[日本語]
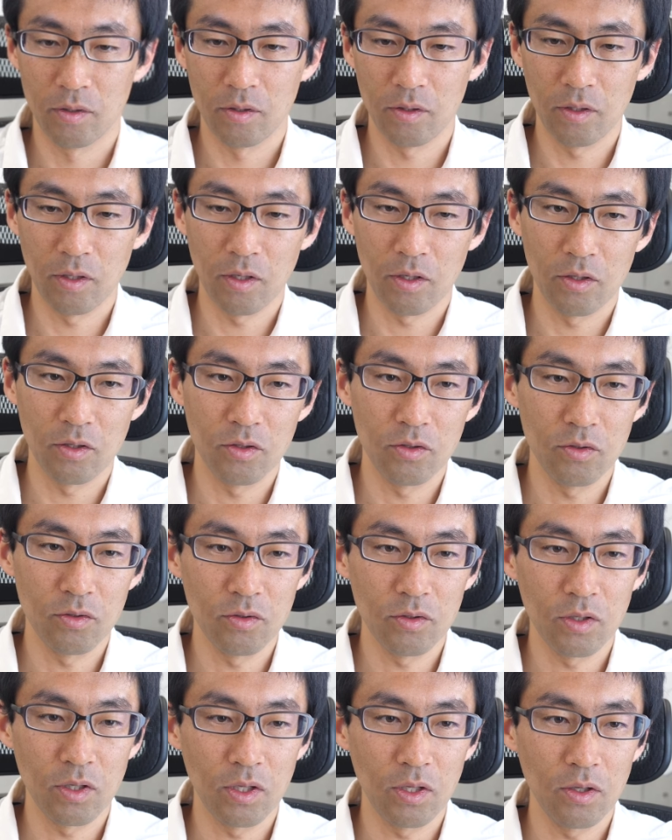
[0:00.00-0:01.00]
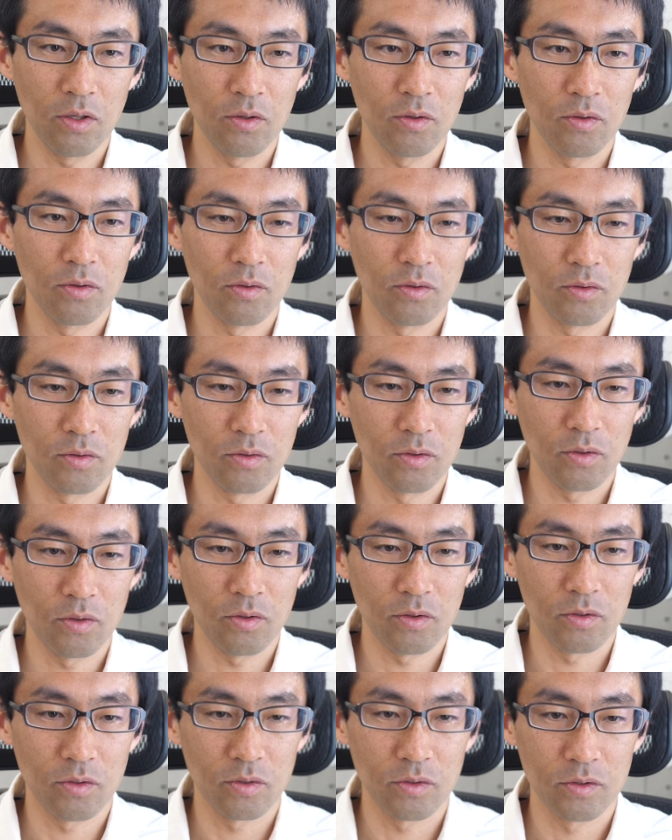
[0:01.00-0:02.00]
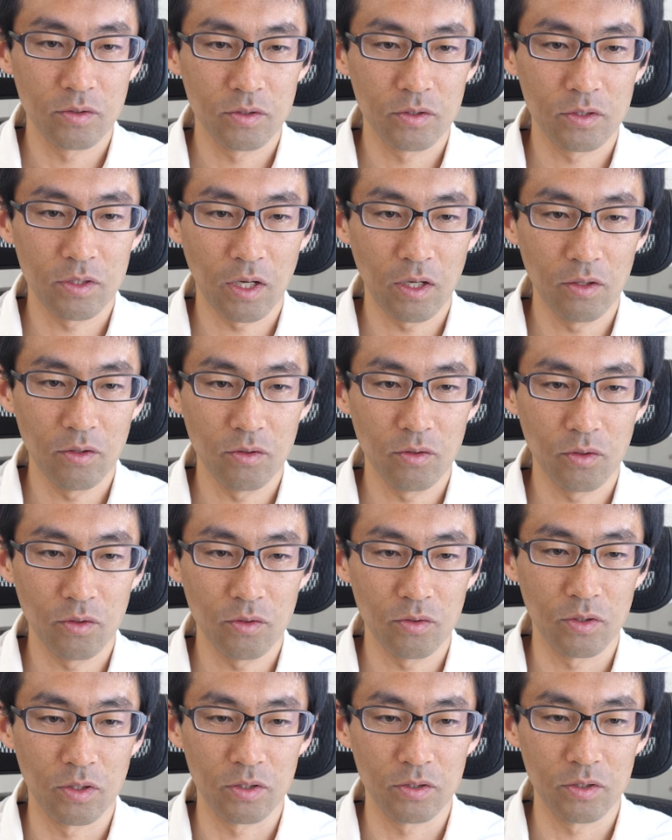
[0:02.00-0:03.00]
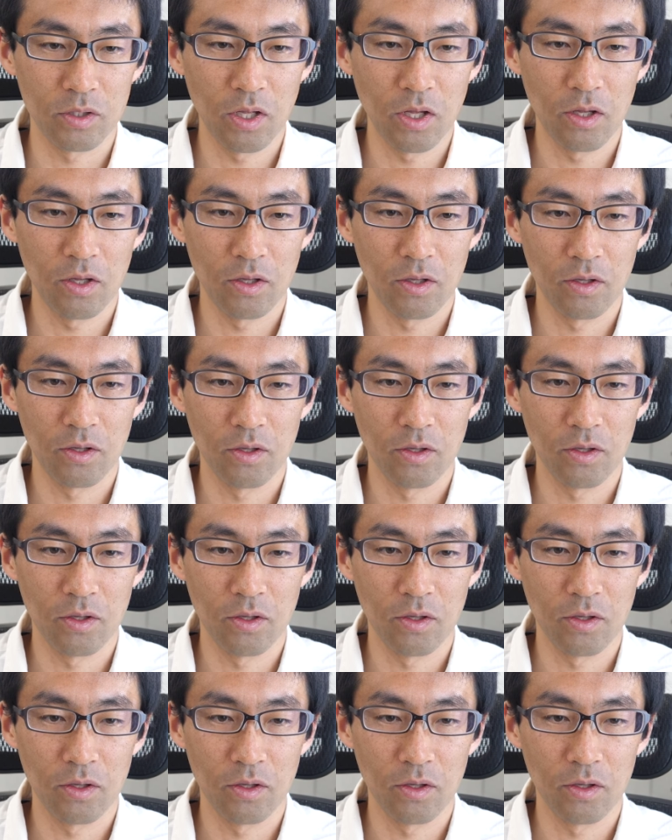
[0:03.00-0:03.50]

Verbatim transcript: で遊戯王の3と4ですね